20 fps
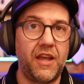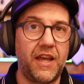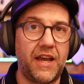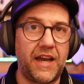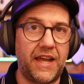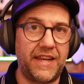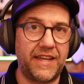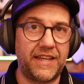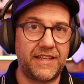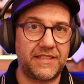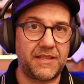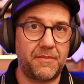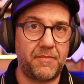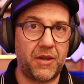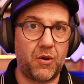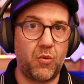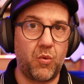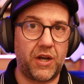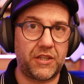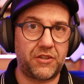al
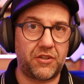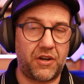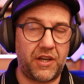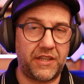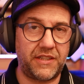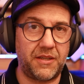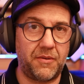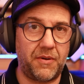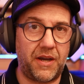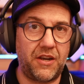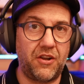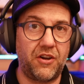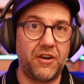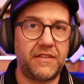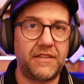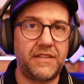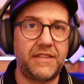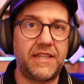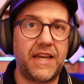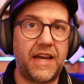XM4 a este
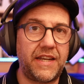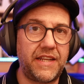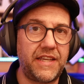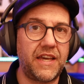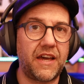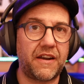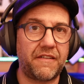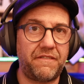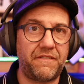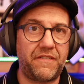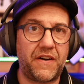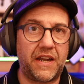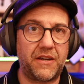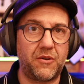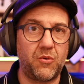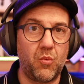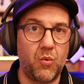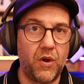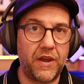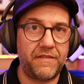valor y
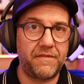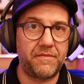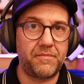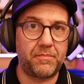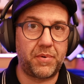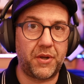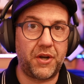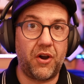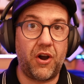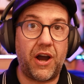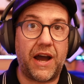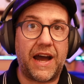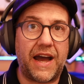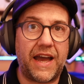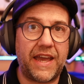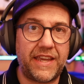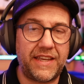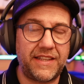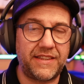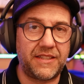EarFun Wave Pro
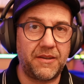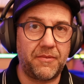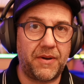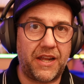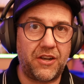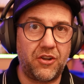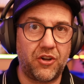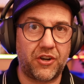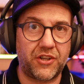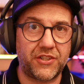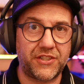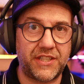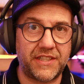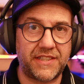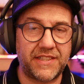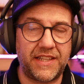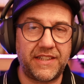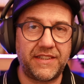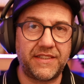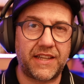a este valor,
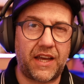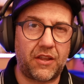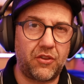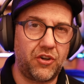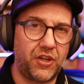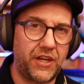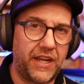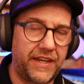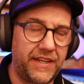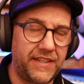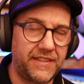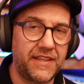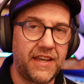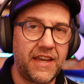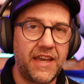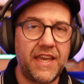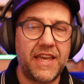60 dólares.